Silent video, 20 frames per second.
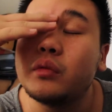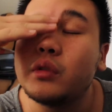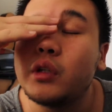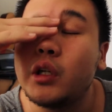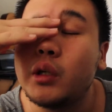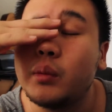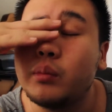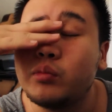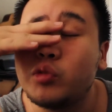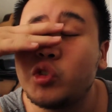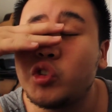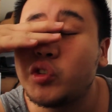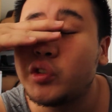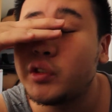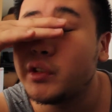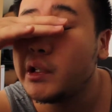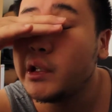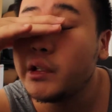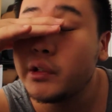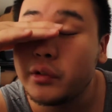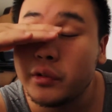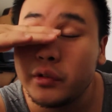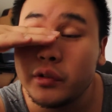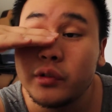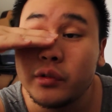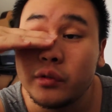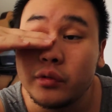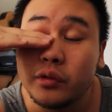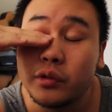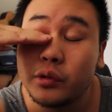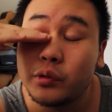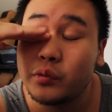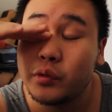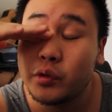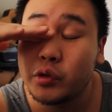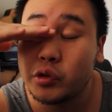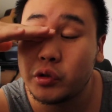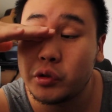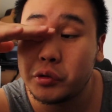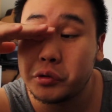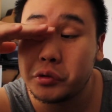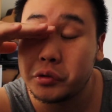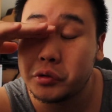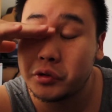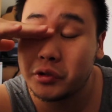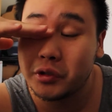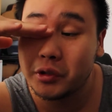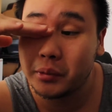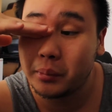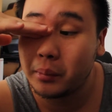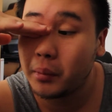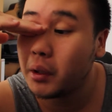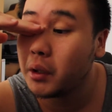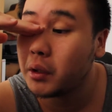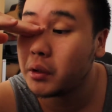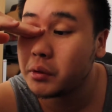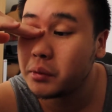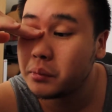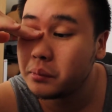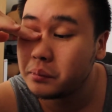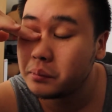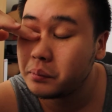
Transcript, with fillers: am Start ist und das wahrscheinlich dein Magen.